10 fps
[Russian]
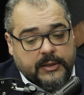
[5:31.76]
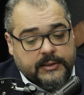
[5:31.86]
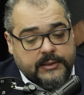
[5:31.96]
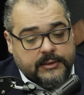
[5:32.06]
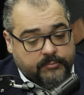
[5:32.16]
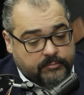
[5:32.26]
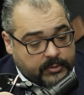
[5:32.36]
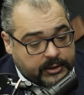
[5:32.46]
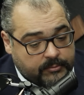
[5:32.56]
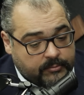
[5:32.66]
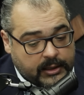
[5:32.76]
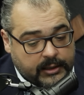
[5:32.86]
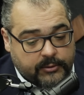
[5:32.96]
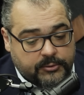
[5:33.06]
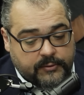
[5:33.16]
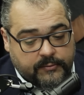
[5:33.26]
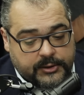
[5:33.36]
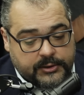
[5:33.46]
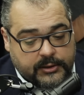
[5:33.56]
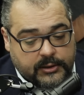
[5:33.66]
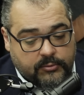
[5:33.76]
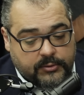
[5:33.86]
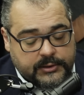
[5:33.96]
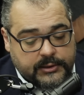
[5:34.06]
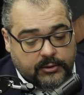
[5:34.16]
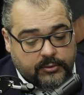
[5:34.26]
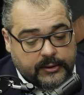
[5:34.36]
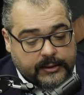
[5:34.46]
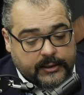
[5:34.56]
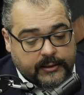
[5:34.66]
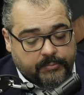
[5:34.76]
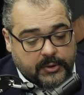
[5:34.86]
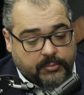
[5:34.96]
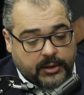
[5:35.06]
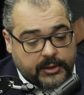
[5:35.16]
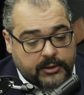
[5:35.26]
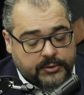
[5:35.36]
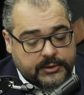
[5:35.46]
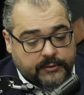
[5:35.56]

А здесь маленький, очень важный такой сделаю пометку.